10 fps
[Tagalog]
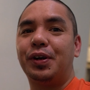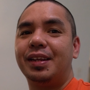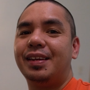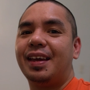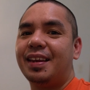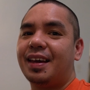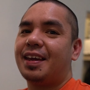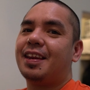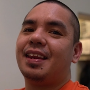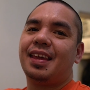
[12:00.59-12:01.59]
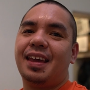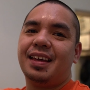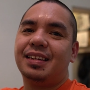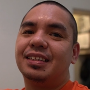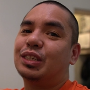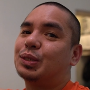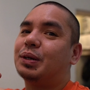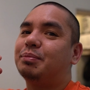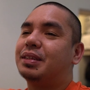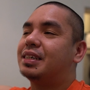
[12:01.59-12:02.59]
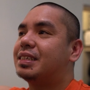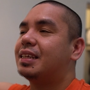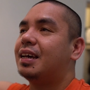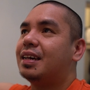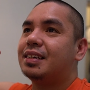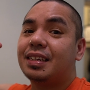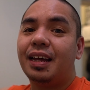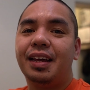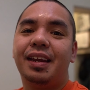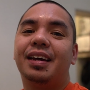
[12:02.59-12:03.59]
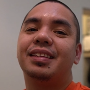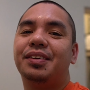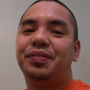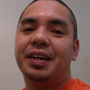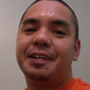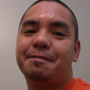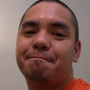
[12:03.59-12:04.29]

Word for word: for the day 9 and the swab test Sana negative na